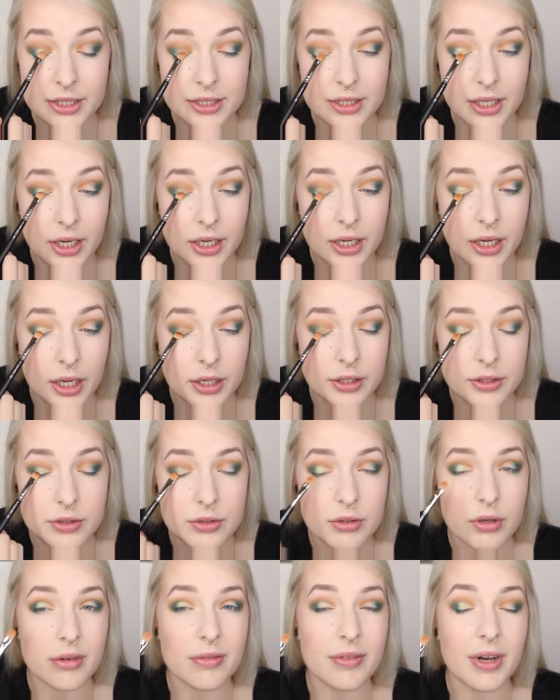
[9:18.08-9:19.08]
gesagt gar nicht
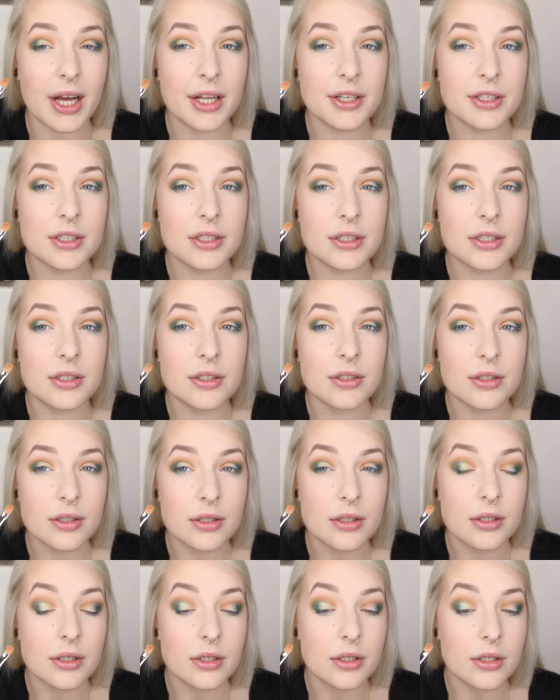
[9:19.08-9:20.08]
so erwartet,
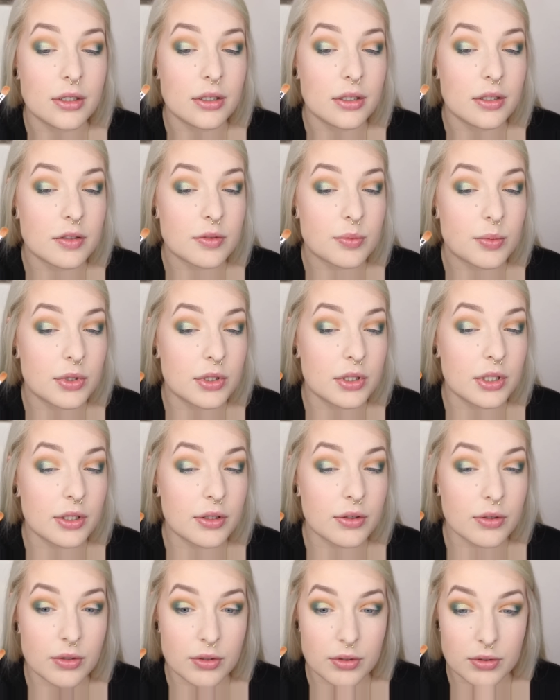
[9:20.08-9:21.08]
dass man
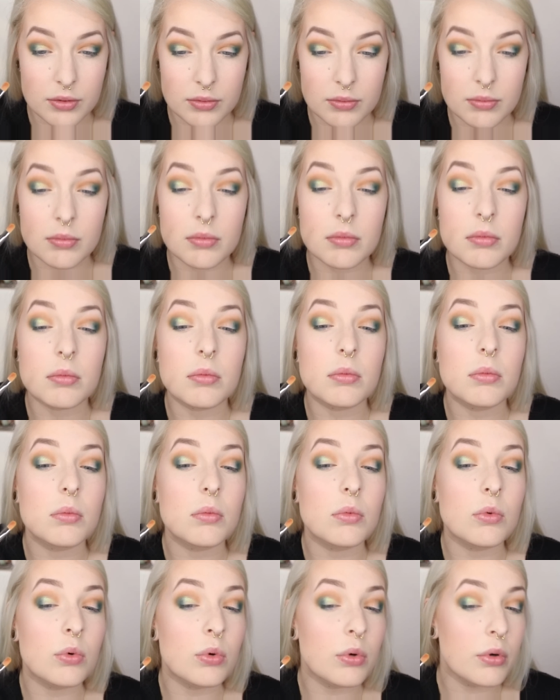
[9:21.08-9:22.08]
den...
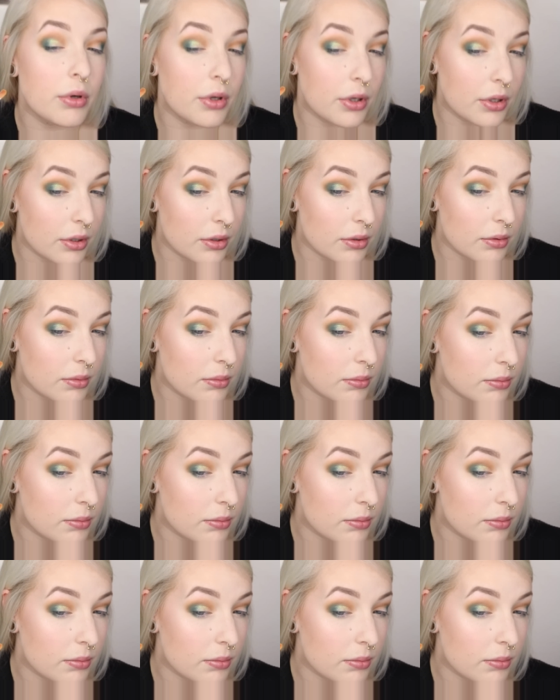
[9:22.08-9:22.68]
Ui.